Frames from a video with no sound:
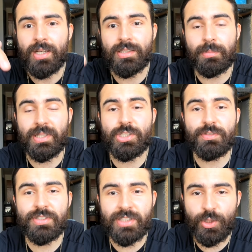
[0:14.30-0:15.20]
Também
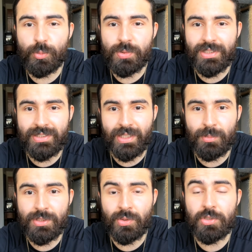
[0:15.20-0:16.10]
ativa o sininho para você
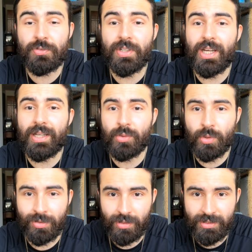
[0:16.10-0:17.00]
sempre ser notificado
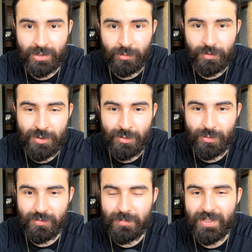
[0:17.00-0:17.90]
quando eu lançar um vídeo
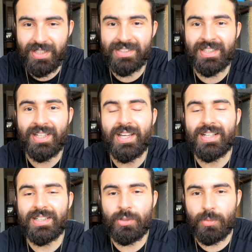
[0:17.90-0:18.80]
novo, beleza?
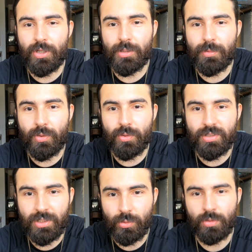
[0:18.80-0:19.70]
Então bora pro
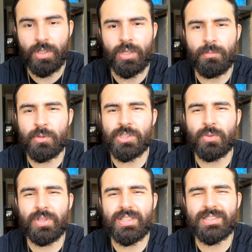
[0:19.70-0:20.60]
conteúdo. Bom, já
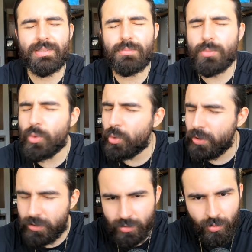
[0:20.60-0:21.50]
conheci
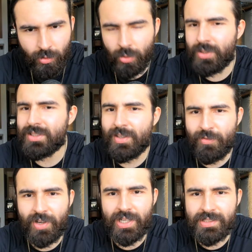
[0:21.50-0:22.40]
muitos tutores que
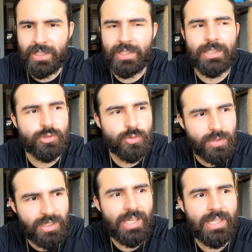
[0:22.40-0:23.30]
fazem isso,
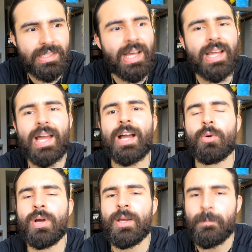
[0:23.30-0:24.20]
que é dar
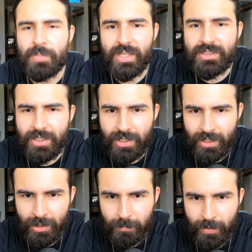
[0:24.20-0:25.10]
água na
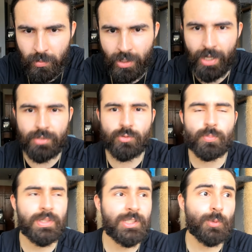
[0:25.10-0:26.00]
seringa para o gato.
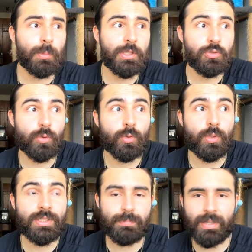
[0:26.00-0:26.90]
Principalmente
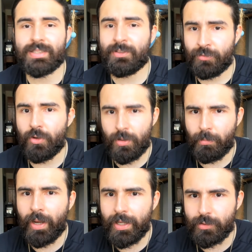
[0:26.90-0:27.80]
tutores mais
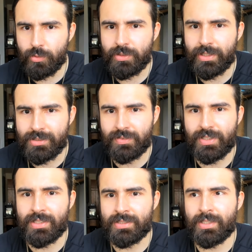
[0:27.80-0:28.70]
informados às
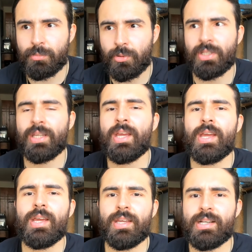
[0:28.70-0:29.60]
vezes, né? Porque
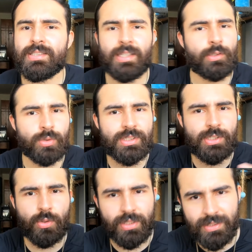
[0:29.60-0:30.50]
eles têm todo esse
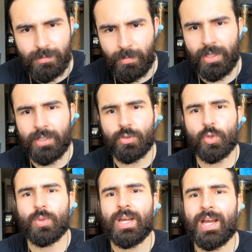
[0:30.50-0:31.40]
conhecimento
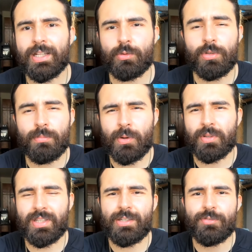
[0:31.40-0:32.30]
que o gato é um animal
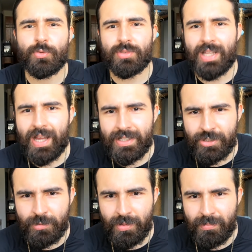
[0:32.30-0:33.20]
que tem
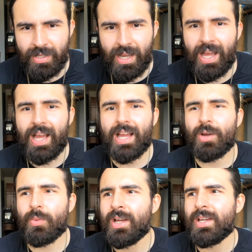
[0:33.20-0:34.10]
dificuldade de beber
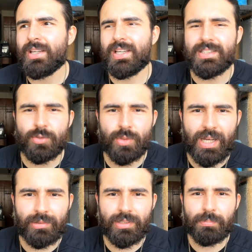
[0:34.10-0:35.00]
água e às vezes o
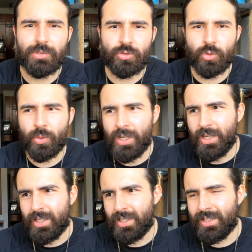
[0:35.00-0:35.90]
gato da pessoa,
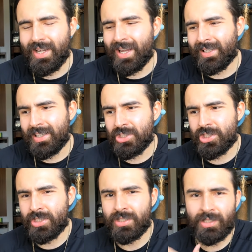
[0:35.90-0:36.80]
ele além
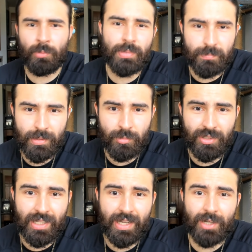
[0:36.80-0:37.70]
de não beber
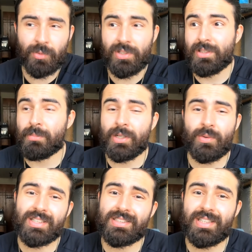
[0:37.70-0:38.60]
muita água, ele também
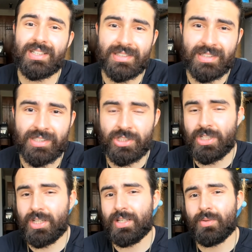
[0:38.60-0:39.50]
não aceita
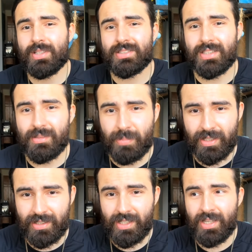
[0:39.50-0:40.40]
sachê, não aceita
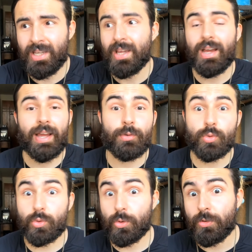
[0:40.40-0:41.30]
patê. Aí o
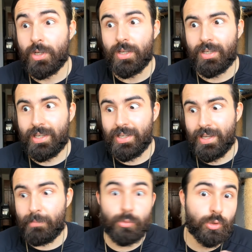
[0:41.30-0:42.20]
tutor que
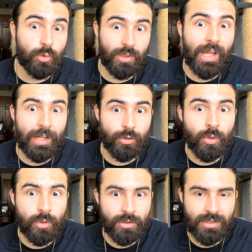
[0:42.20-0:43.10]
é muito
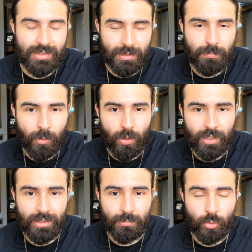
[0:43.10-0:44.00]
cuidadoso e se
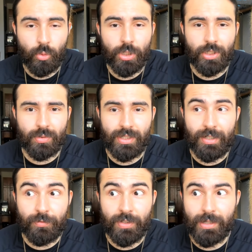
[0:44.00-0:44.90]
importa muito, né?
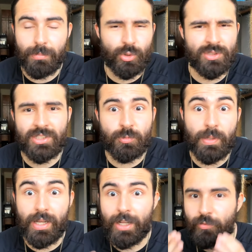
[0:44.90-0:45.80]
Ele fica meio desesperado,